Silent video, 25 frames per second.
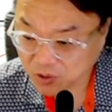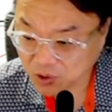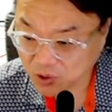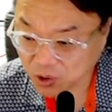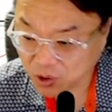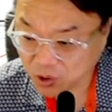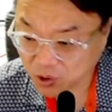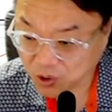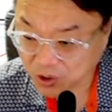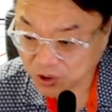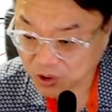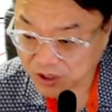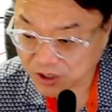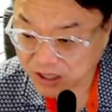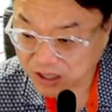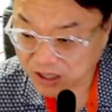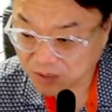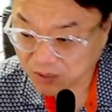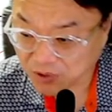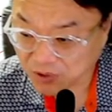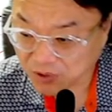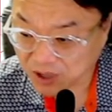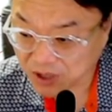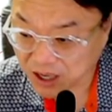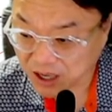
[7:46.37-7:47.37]
평소
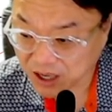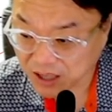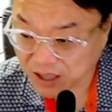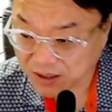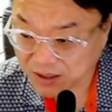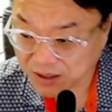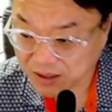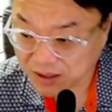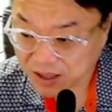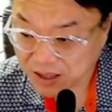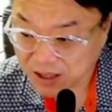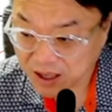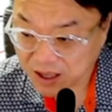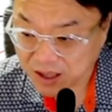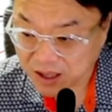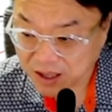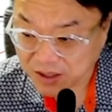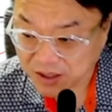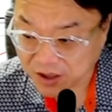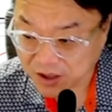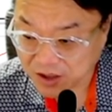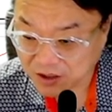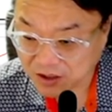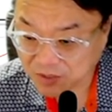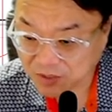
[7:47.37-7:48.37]
거리량보다 한
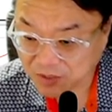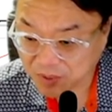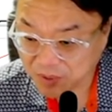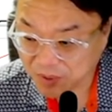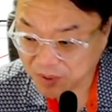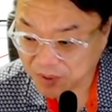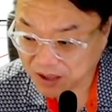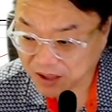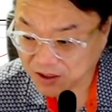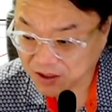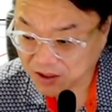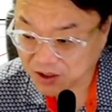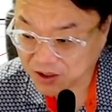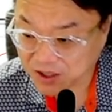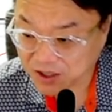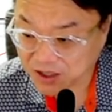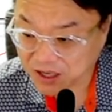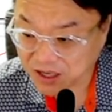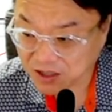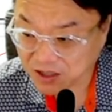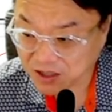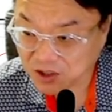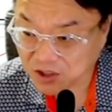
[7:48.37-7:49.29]
대여섯 배 많은